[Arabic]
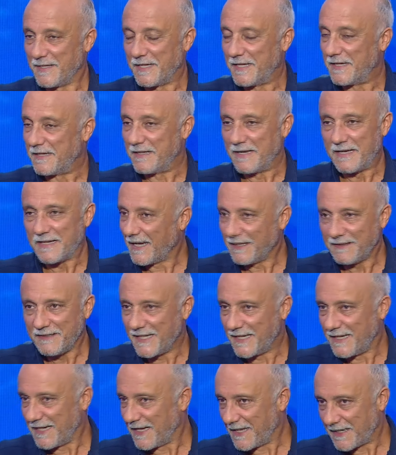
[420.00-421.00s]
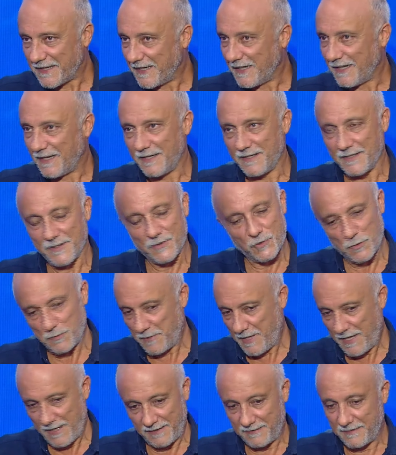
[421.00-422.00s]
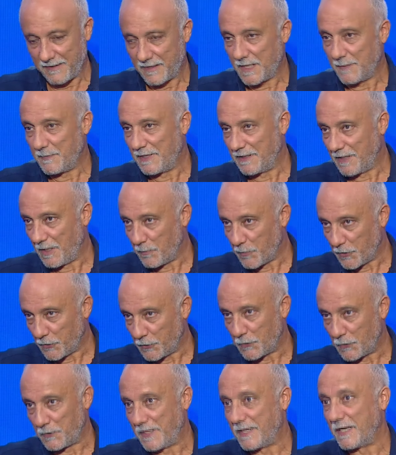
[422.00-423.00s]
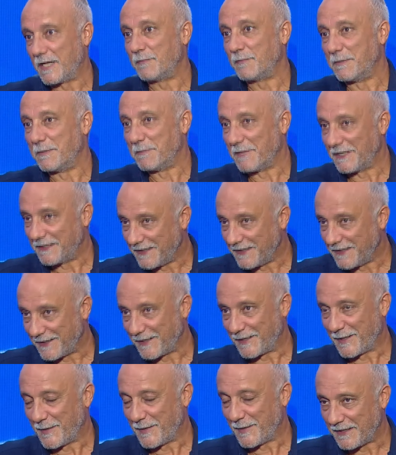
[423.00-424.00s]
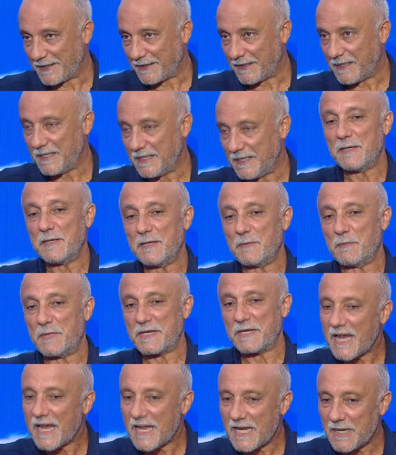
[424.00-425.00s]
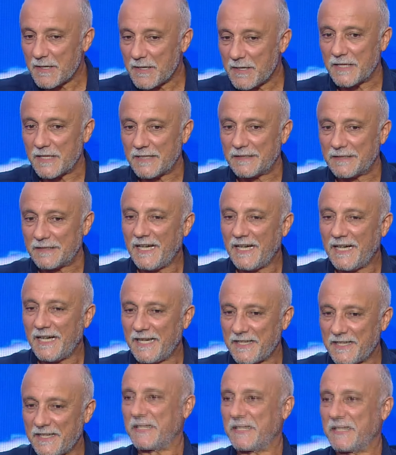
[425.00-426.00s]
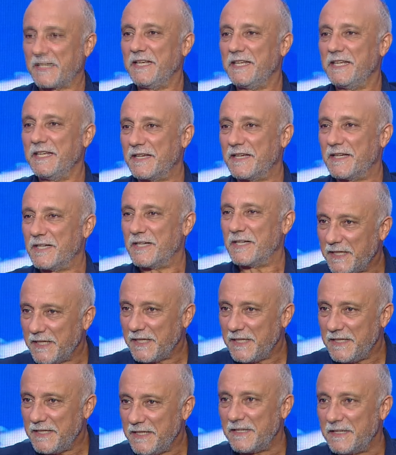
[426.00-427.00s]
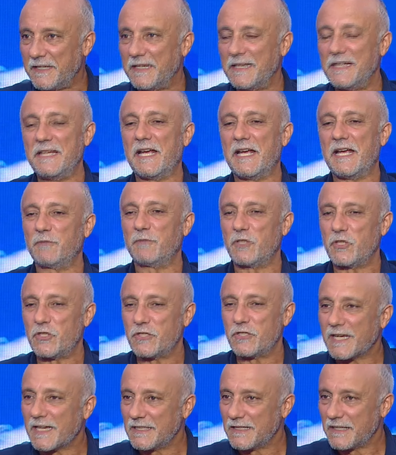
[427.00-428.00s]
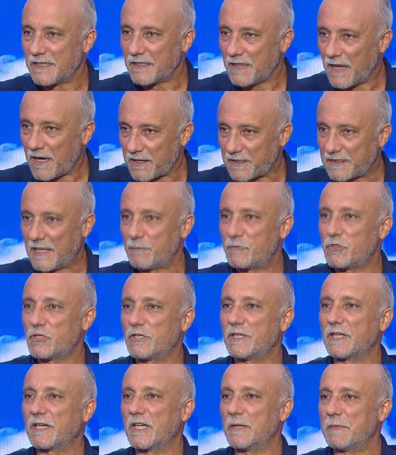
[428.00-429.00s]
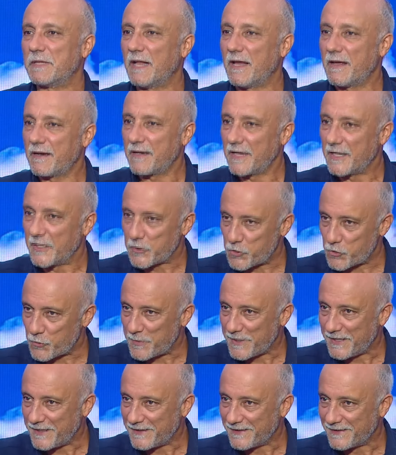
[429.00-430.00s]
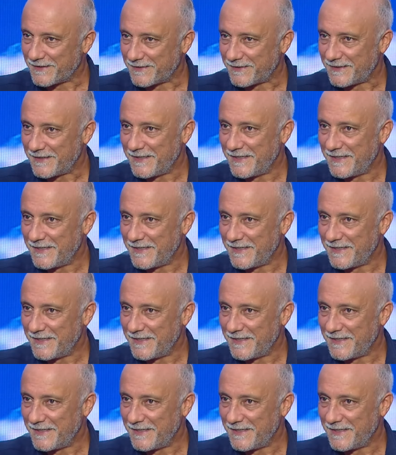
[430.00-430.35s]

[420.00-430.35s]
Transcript: انا عندي هالقناعه انه مع احترامي للمدن انا ابن المدينه كمان نعم. بس هاي الضياع الصغيره البعيده اللي عم تشتغل الارض عم تشتغل من عرق جبينها